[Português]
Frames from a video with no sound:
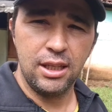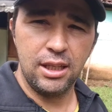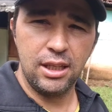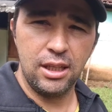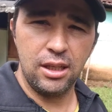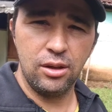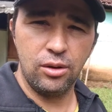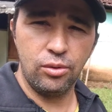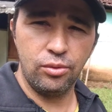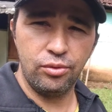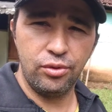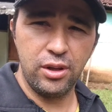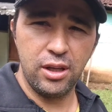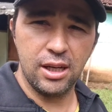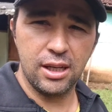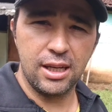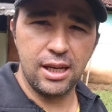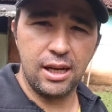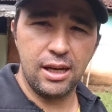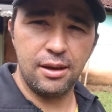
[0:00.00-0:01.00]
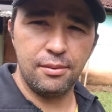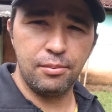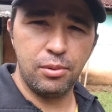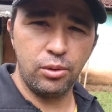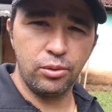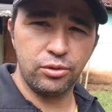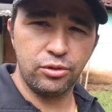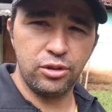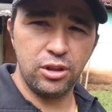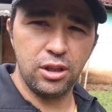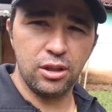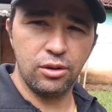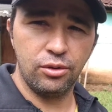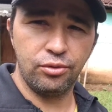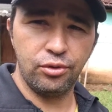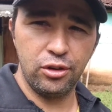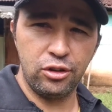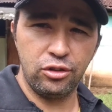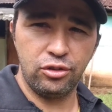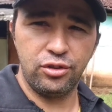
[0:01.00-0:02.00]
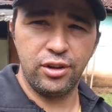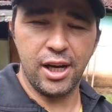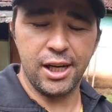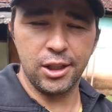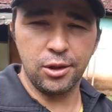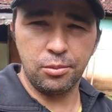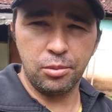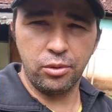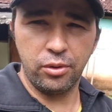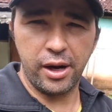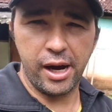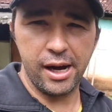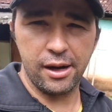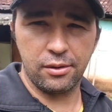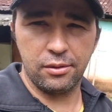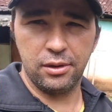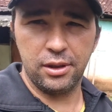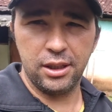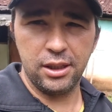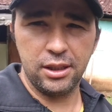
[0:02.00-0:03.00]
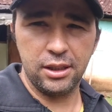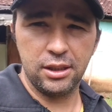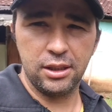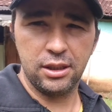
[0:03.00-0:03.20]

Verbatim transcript: E eu vi aquela bolsinha. Eu fui desviar do buraco, né?